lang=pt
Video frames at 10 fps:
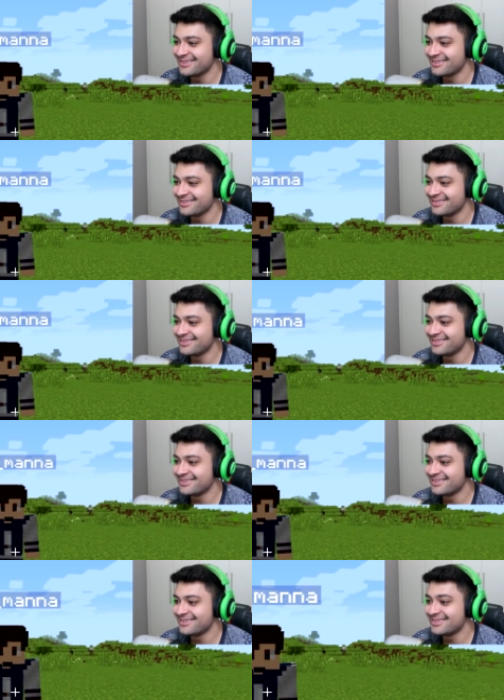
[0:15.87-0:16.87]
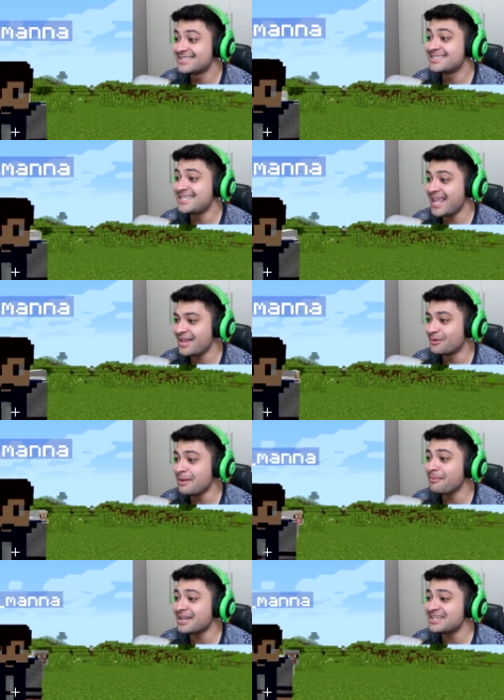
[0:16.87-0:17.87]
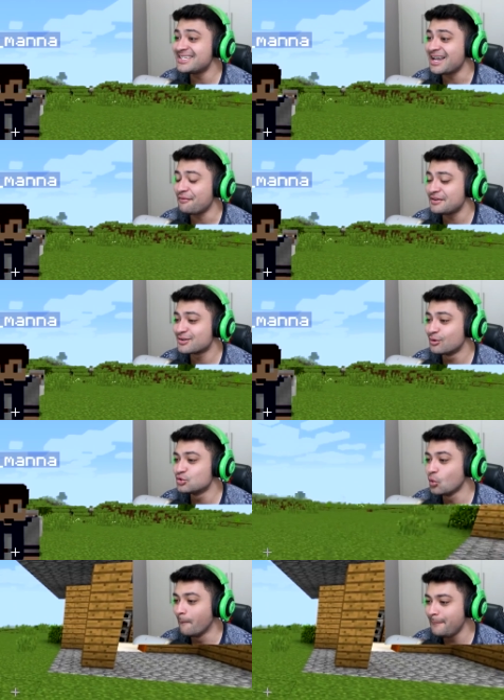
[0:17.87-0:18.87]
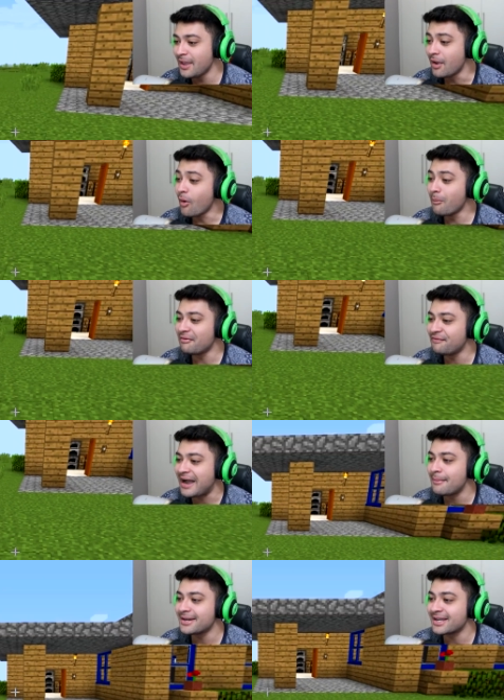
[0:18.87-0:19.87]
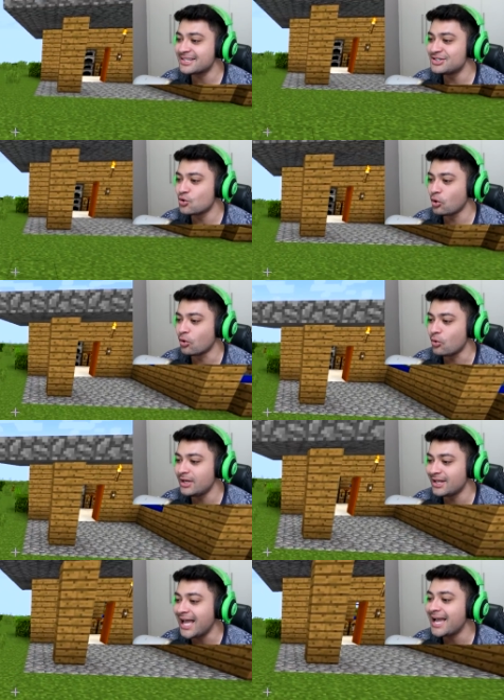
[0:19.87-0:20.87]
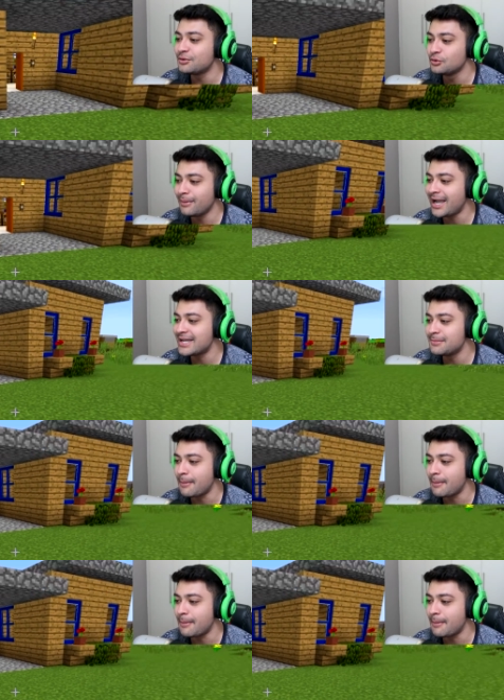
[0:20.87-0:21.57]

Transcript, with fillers: Como? Sério, lembra que a gente já fez com um zumbi, uma fábrica que a gente colocou ele lá e tudo mais,